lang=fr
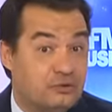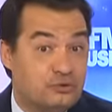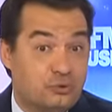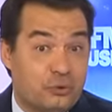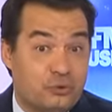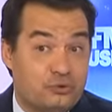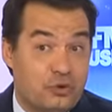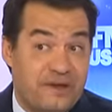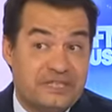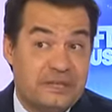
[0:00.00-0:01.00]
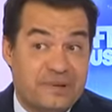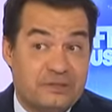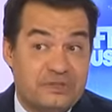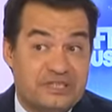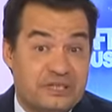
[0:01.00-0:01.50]
sur une, avec des parts
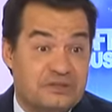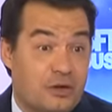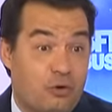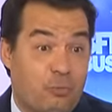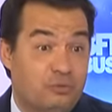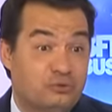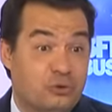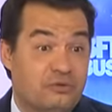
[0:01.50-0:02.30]
de SCI. C'est-à-dire qu'on peut se